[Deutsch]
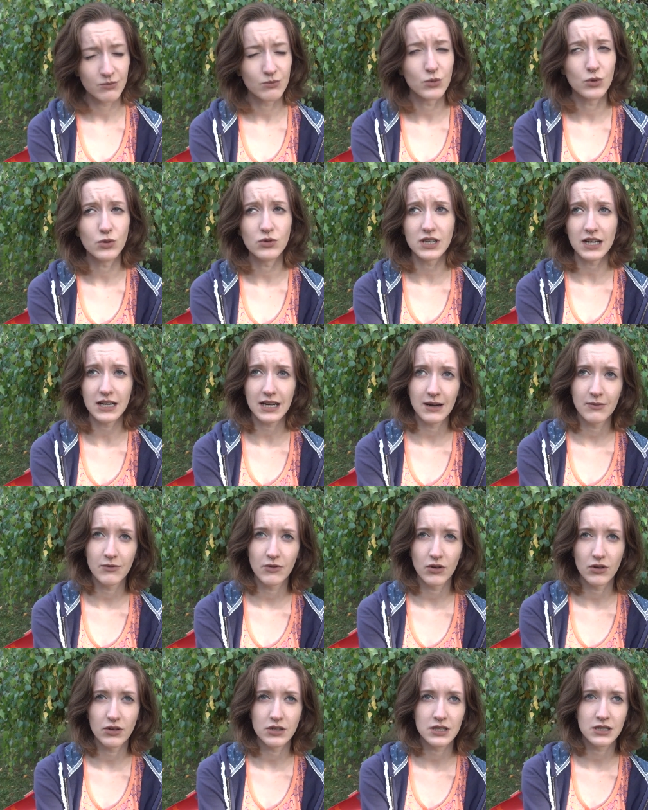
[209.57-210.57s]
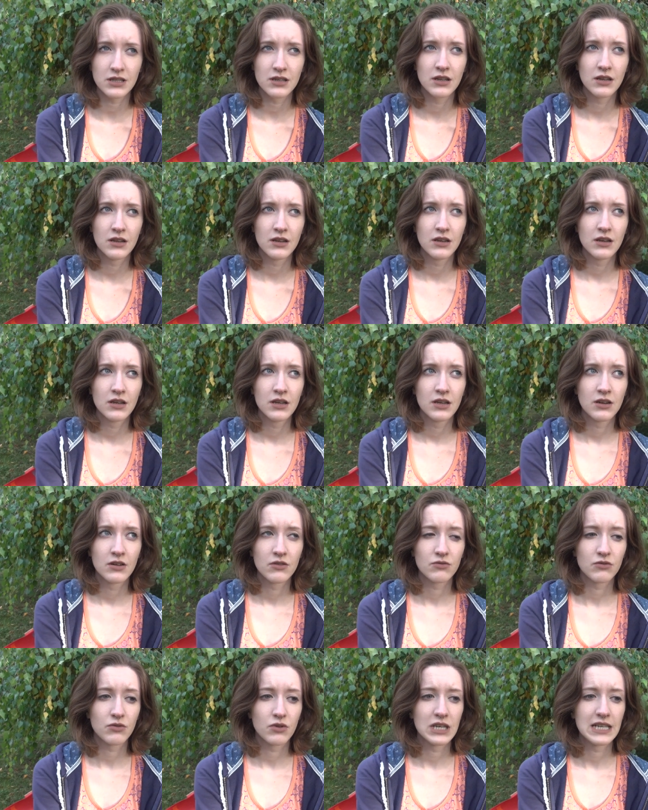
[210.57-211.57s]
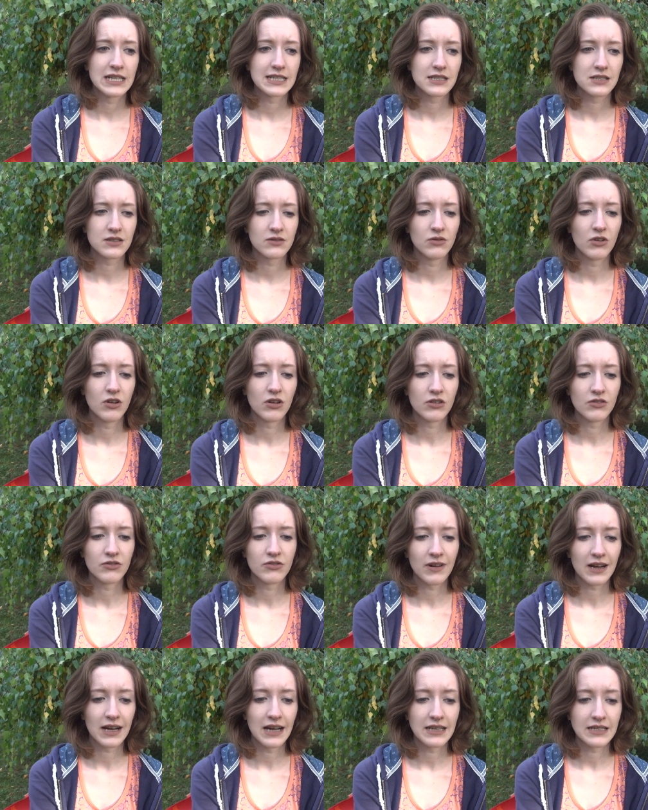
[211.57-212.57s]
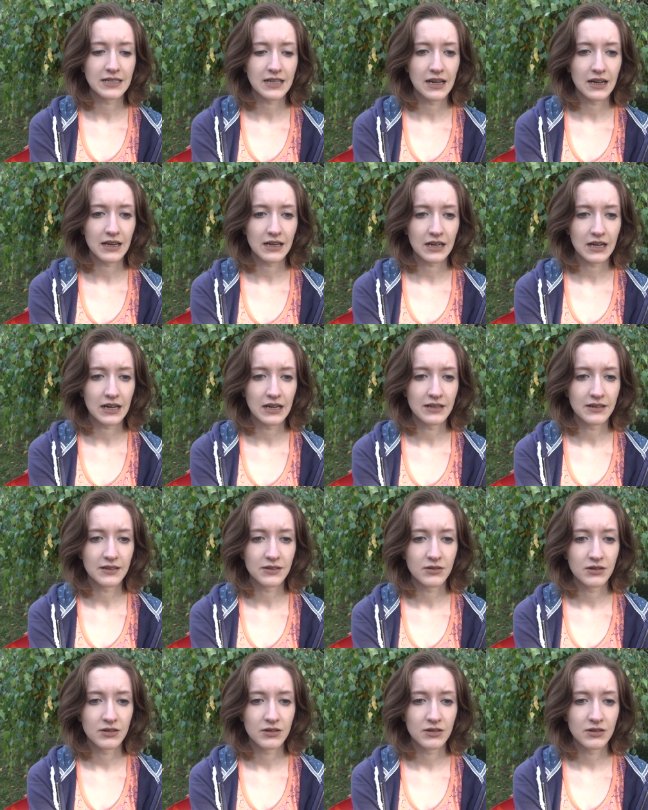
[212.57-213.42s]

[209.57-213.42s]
Montag haben wir heute. Vorletzte Woche Freitag hat